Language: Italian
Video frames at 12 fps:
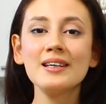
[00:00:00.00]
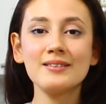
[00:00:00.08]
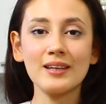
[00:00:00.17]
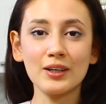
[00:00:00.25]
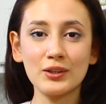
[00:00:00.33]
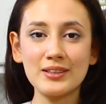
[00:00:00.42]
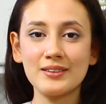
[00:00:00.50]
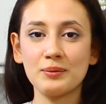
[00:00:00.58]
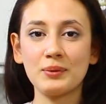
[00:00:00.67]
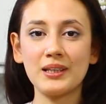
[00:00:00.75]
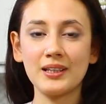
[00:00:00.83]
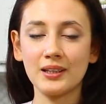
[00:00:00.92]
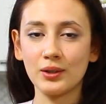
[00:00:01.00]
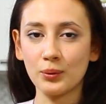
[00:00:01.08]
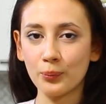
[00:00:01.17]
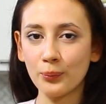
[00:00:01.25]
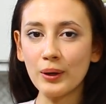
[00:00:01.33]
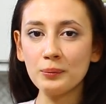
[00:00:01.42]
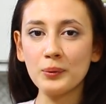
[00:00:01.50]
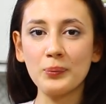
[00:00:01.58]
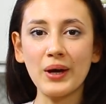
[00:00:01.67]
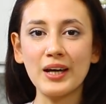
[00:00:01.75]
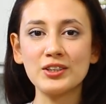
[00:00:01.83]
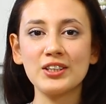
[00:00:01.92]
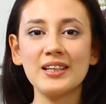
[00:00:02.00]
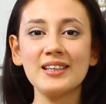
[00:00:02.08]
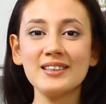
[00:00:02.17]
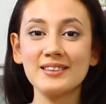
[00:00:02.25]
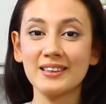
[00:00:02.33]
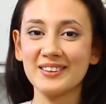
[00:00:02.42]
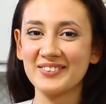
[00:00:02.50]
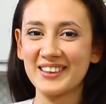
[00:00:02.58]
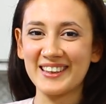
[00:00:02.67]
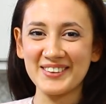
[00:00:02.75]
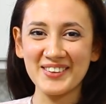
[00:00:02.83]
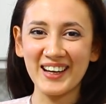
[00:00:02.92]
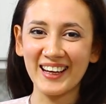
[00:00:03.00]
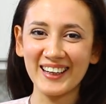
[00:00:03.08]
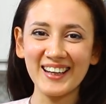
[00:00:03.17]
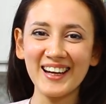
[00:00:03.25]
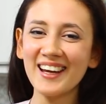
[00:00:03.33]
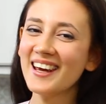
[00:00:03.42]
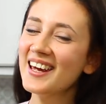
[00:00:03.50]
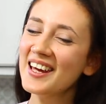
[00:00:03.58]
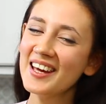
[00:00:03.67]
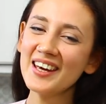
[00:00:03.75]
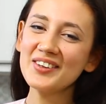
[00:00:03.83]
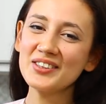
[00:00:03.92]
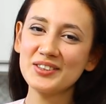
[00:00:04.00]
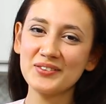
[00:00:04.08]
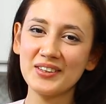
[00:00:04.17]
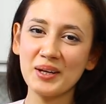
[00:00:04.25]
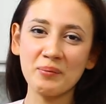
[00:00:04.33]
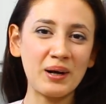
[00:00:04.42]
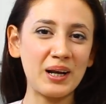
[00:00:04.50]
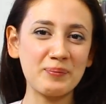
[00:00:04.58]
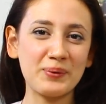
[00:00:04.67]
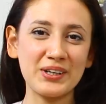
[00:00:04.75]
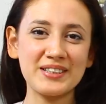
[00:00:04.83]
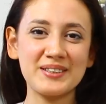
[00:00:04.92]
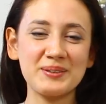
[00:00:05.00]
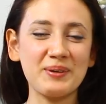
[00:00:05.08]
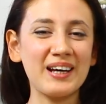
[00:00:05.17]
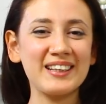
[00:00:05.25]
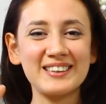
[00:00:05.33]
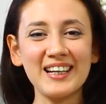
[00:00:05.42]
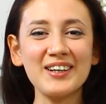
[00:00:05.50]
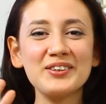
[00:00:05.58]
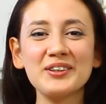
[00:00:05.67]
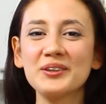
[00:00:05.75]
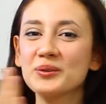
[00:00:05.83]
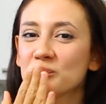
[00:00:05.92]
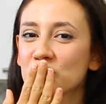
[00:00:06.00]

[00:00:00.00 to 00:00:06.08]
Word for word: se è così mettete un bel mi piace, iscrivetevi al canale e noi ci vediamo alla prossima. Ciao!